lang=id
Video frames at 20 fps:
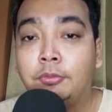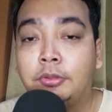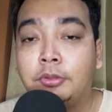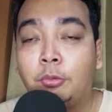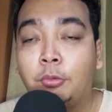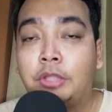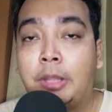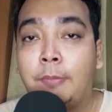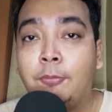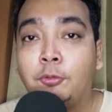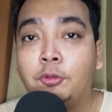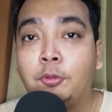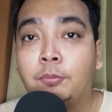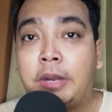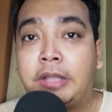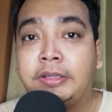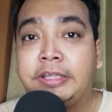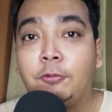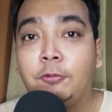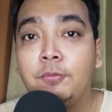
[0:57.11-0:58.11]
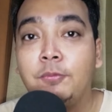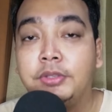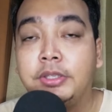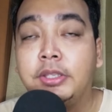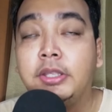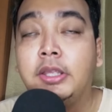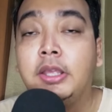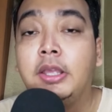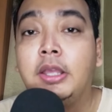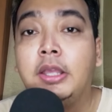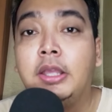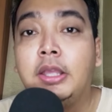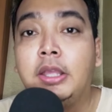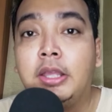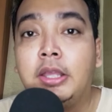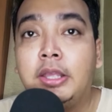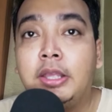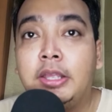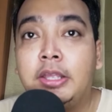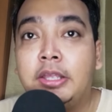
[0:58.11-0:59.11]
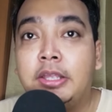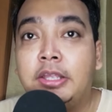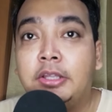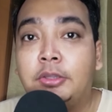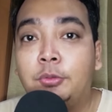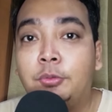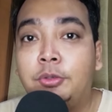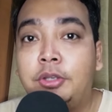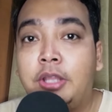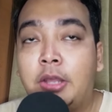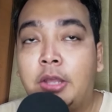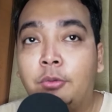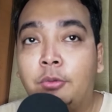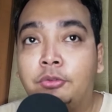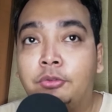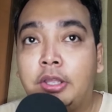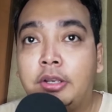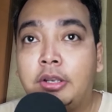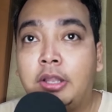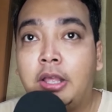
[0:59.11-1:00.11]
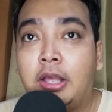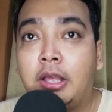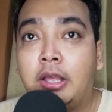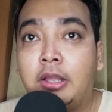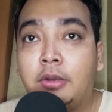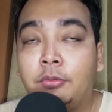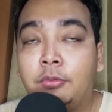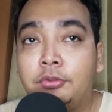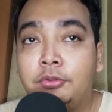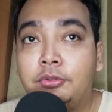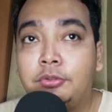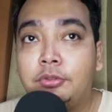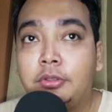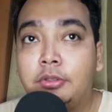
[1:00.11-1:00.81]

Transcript: terutama untuk praktikum sih itu diharuskan harus